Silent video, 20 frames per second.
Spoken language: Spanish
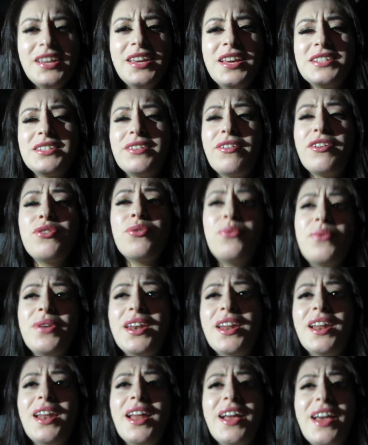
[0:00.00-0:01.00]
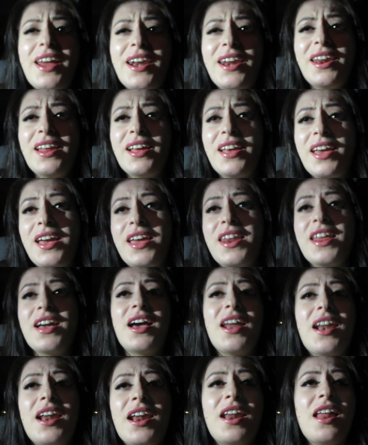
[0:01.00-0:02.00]
y estaba yo bien en la carrera que quería
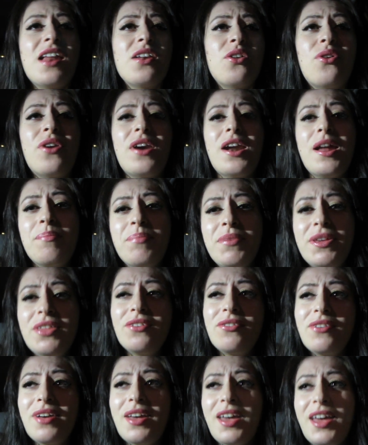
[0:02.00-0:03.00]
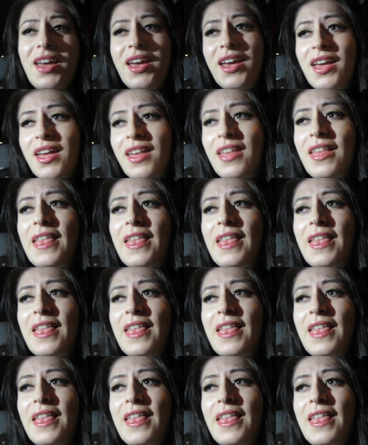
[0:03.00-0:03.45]
agarrar algo rápido que,